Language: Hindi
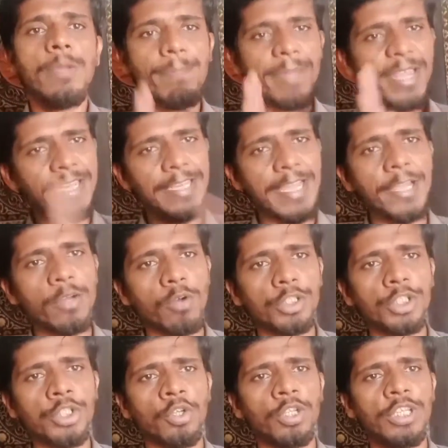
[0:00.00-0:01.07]
मेरी यही
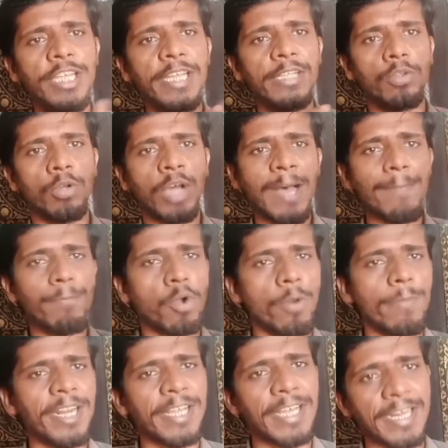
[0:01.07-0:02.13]
कोशिश होती है तो आप
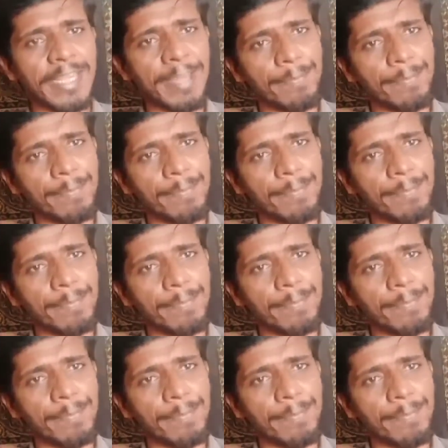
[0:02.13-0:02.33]
कॉमेंट करके